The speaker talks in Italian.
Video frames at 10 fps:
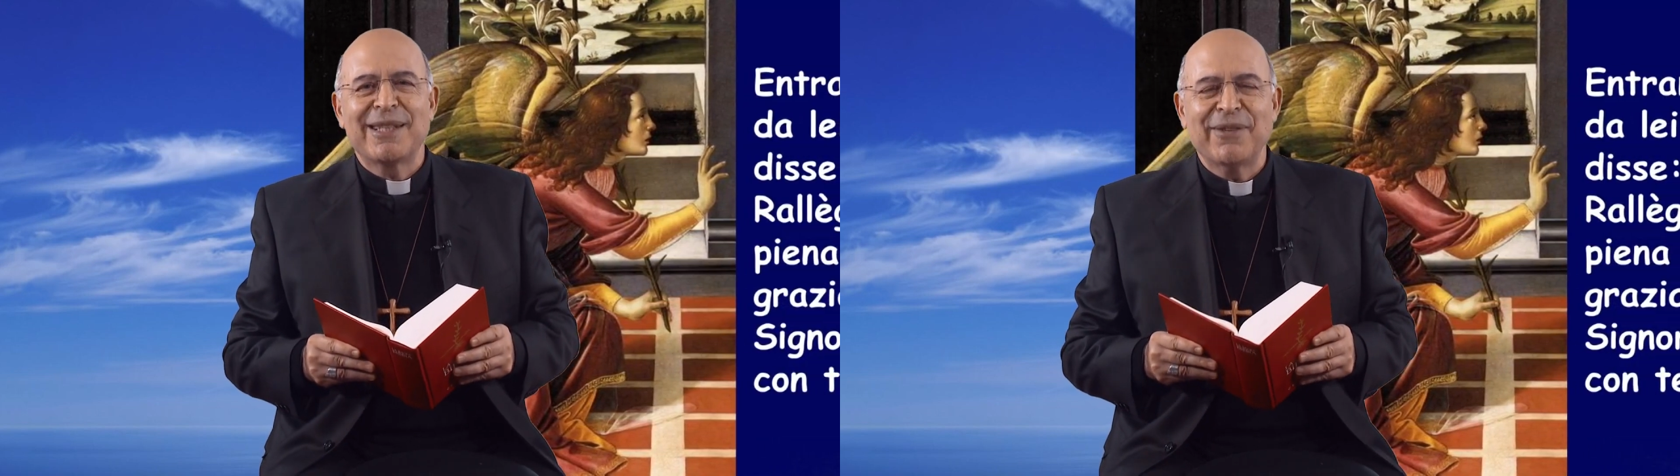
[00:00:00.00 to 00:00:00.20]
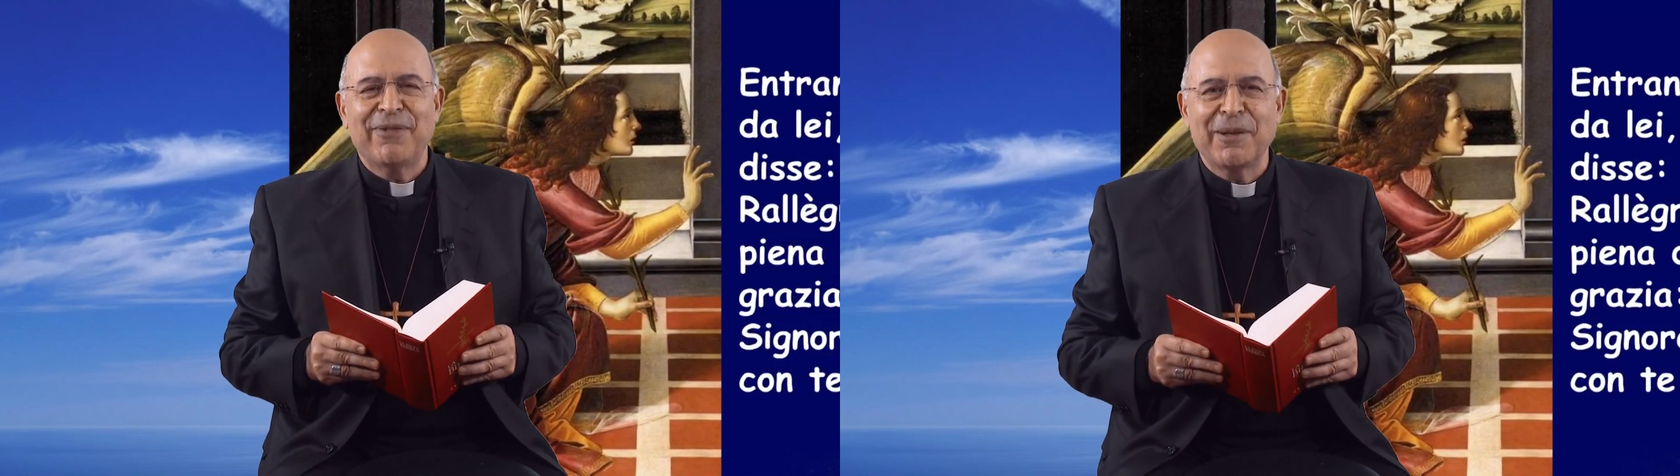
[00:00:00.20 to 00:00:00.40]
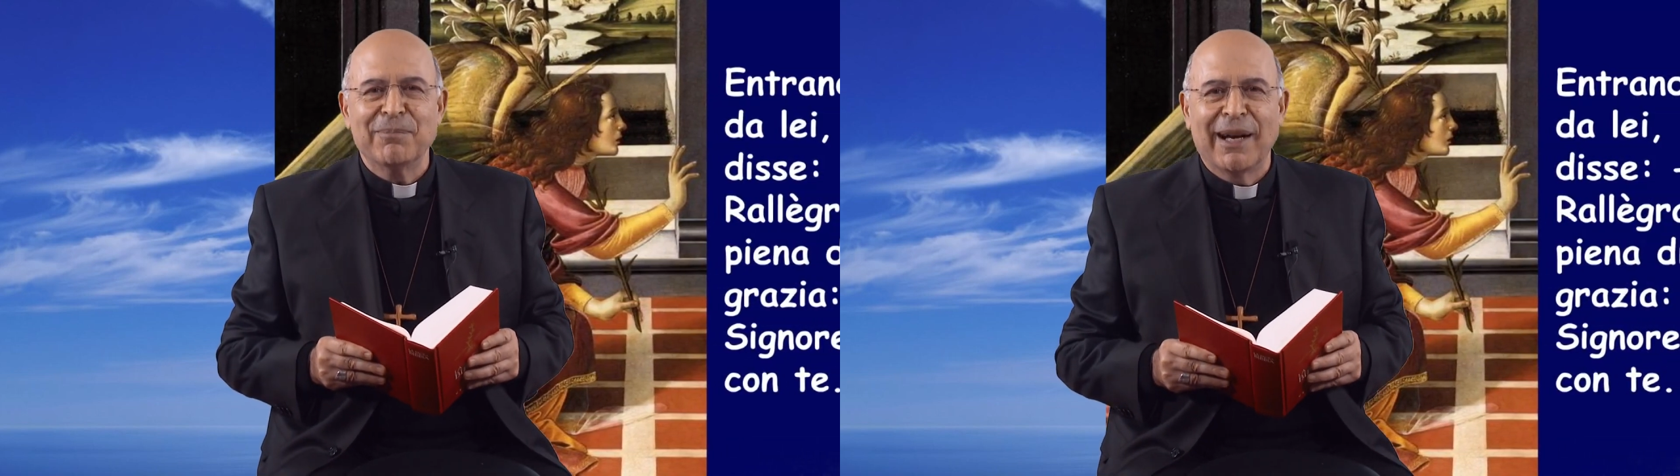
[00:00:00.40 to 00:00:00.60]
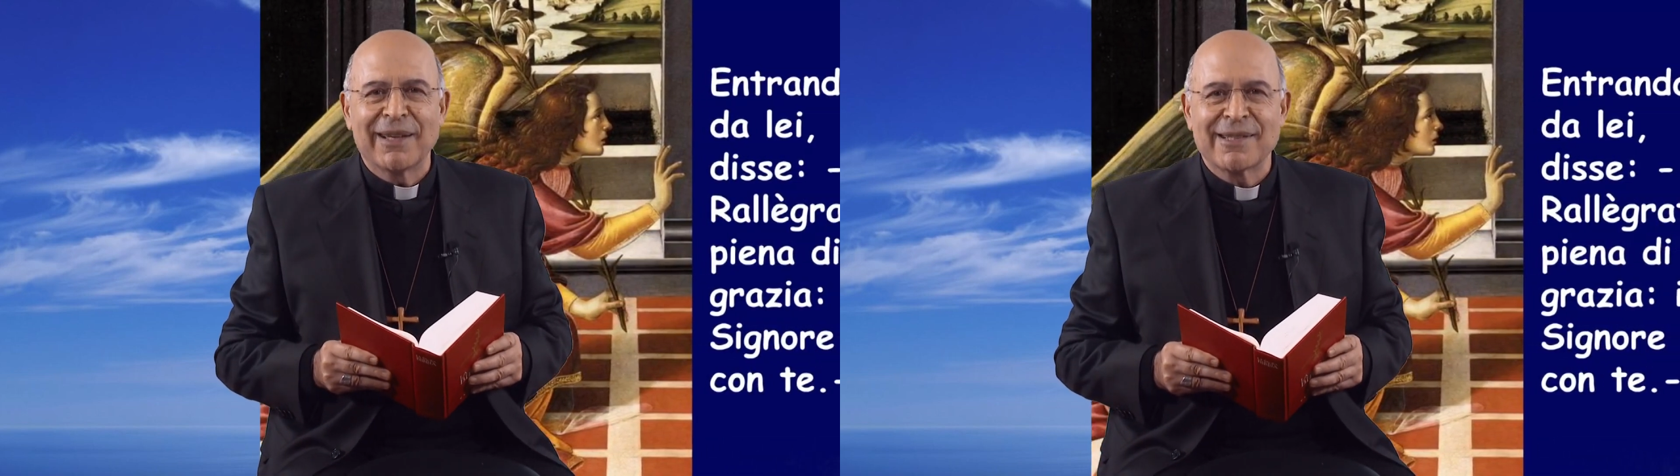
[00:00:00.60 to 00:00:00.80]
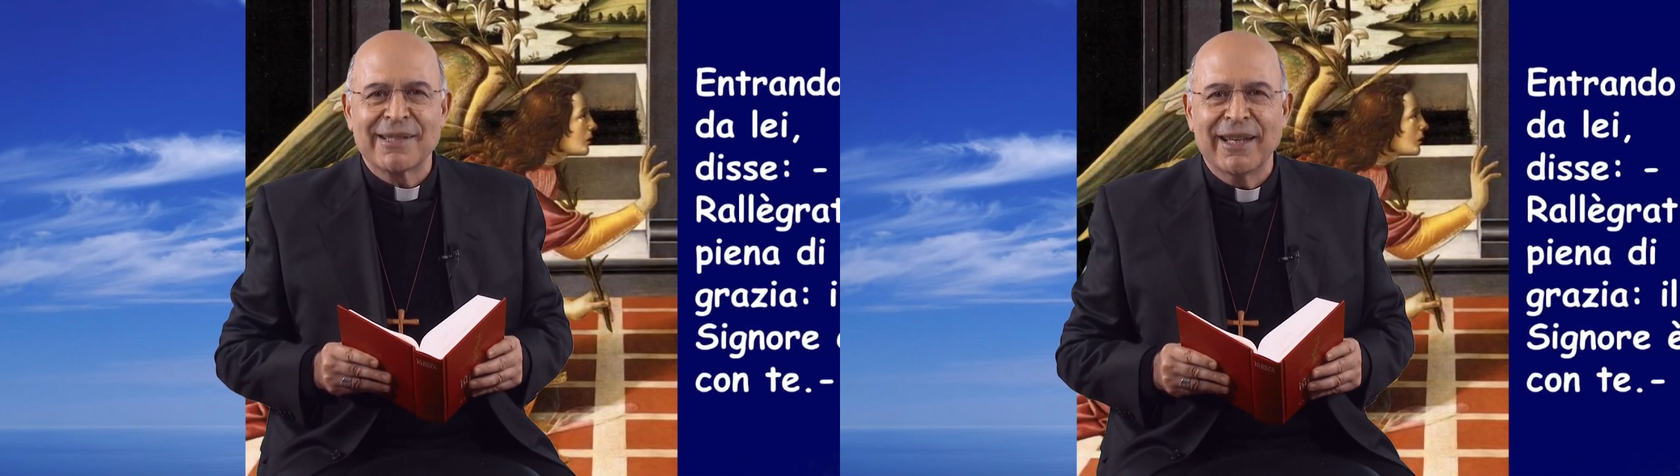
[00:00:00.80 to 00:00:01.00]
si
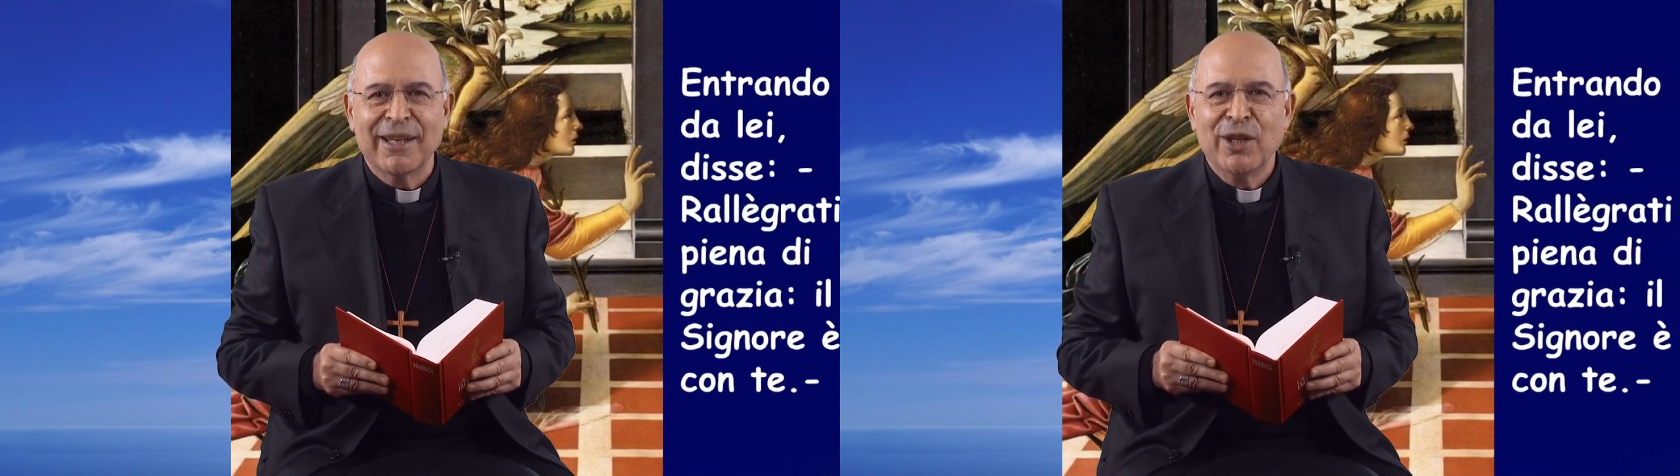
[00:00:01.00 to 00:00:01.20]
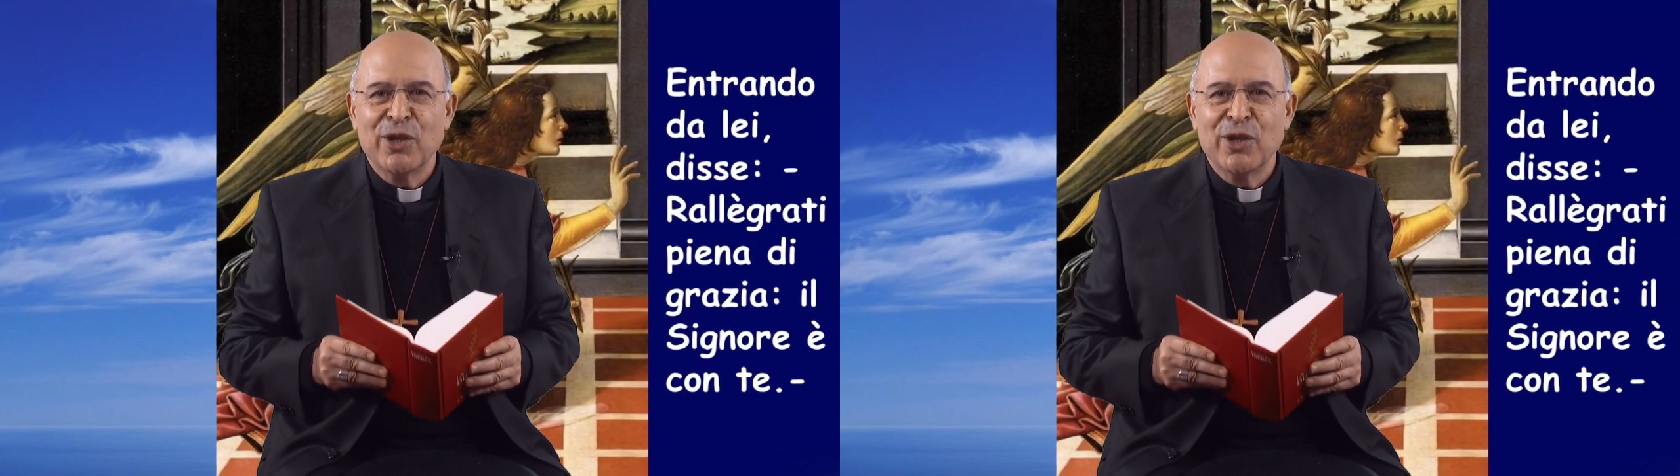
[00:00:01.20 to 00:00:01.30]
fermasse